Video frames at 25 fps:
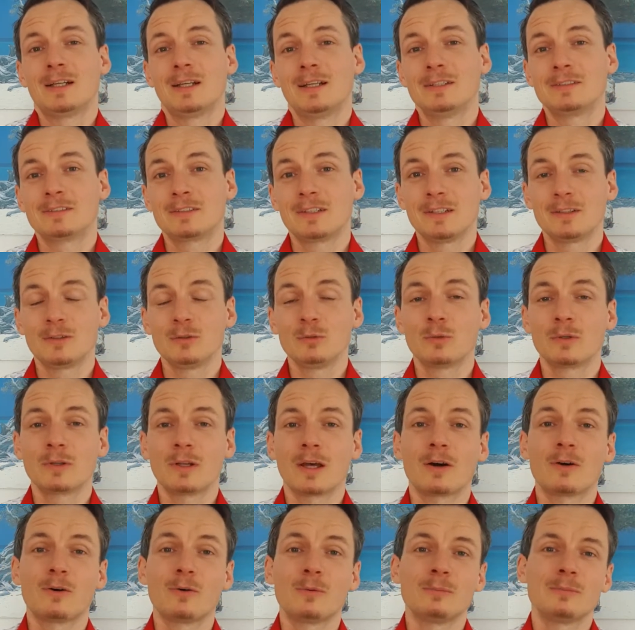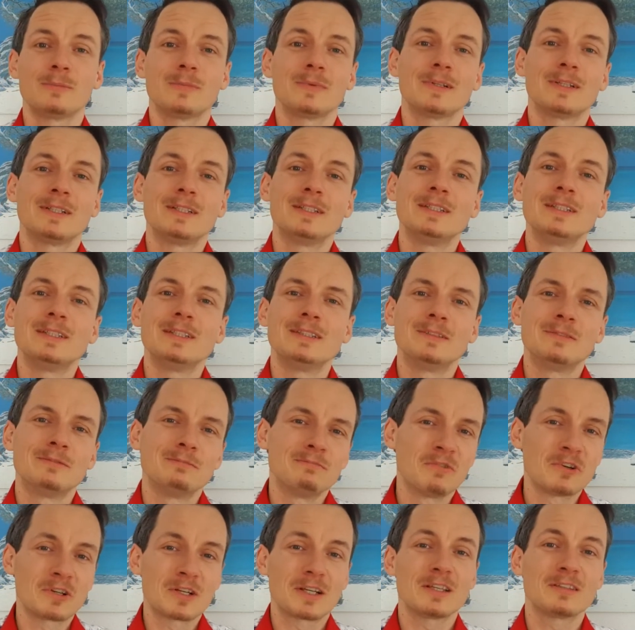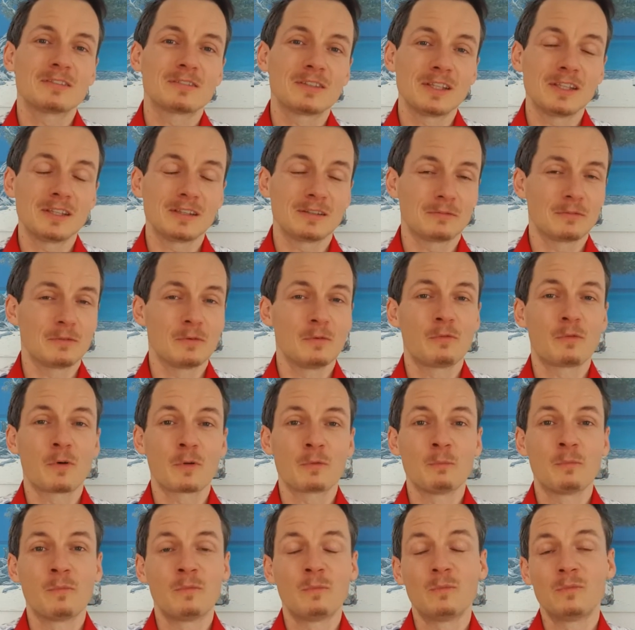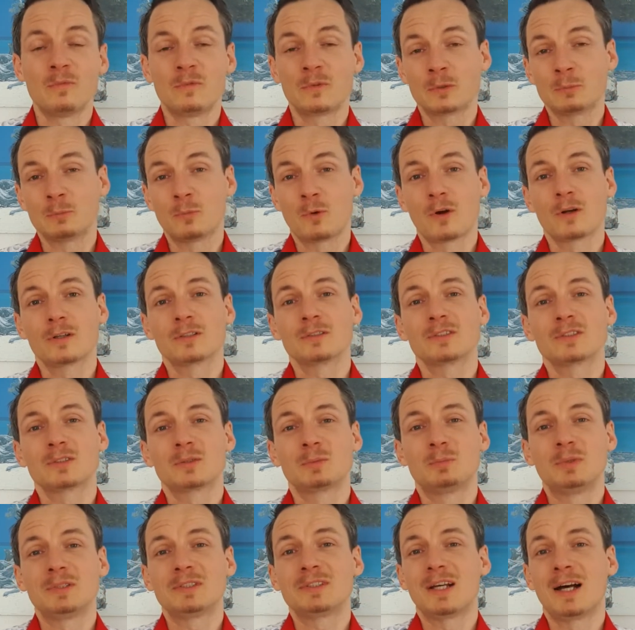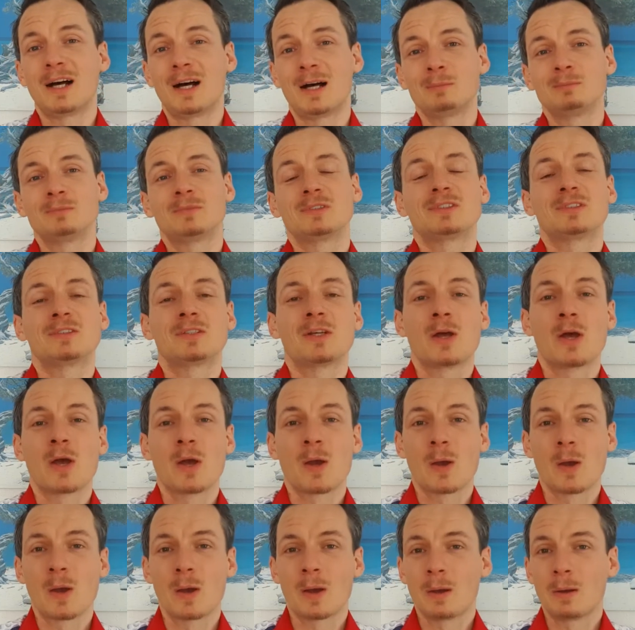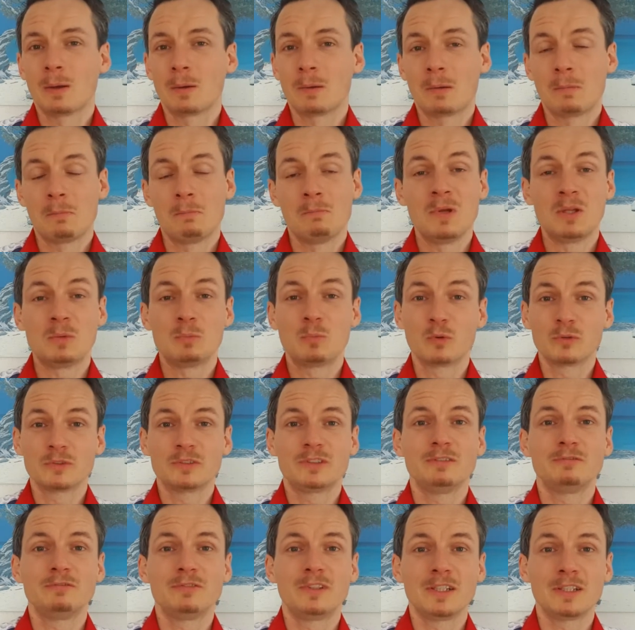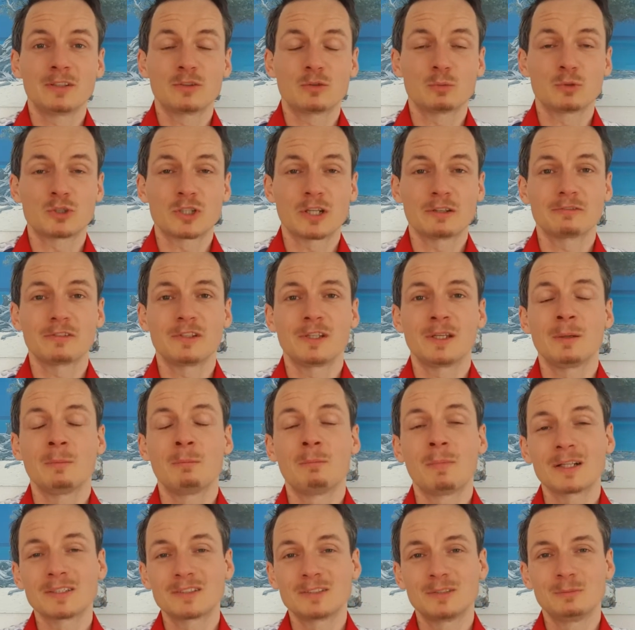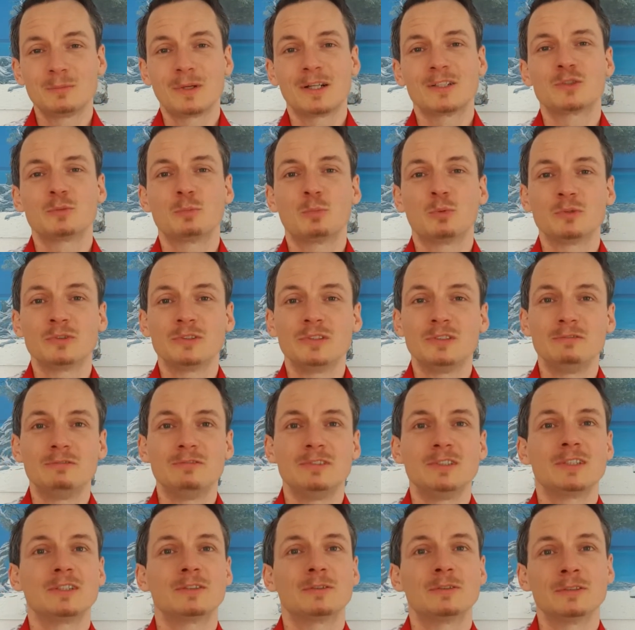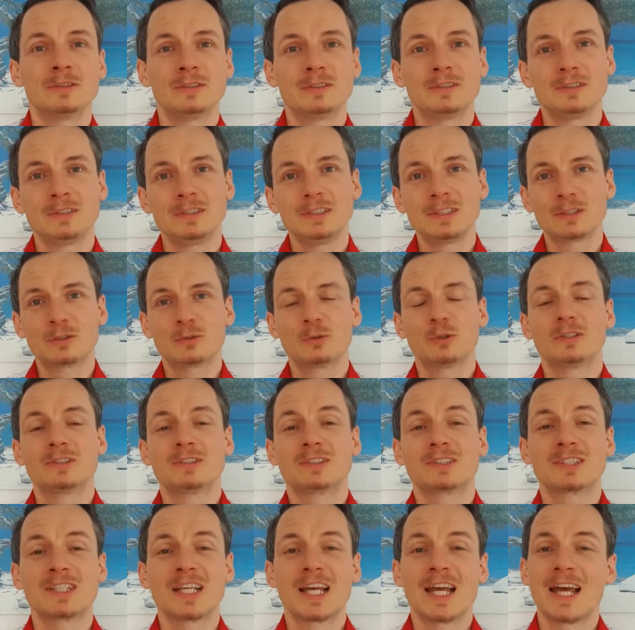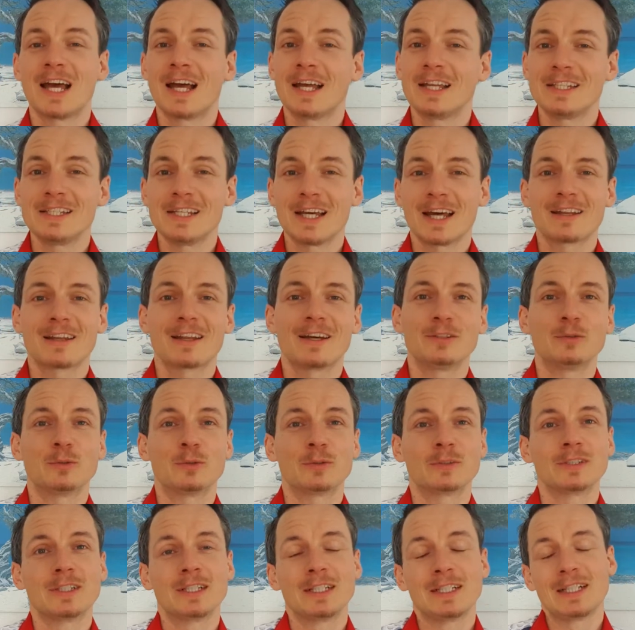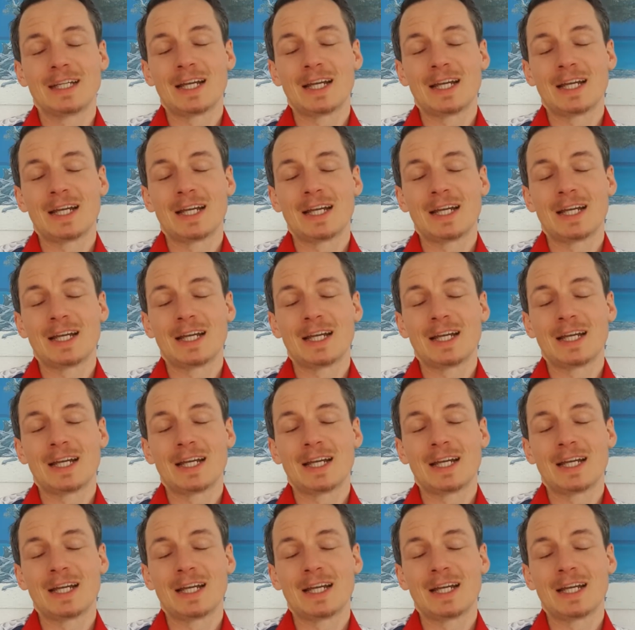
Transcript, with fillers: Es geht nur darum, wirklich sich von, von morgens bis abends mit positiven Dingen zu beschäftigen, maximal zu positivieren und hier kurz die Anleitung.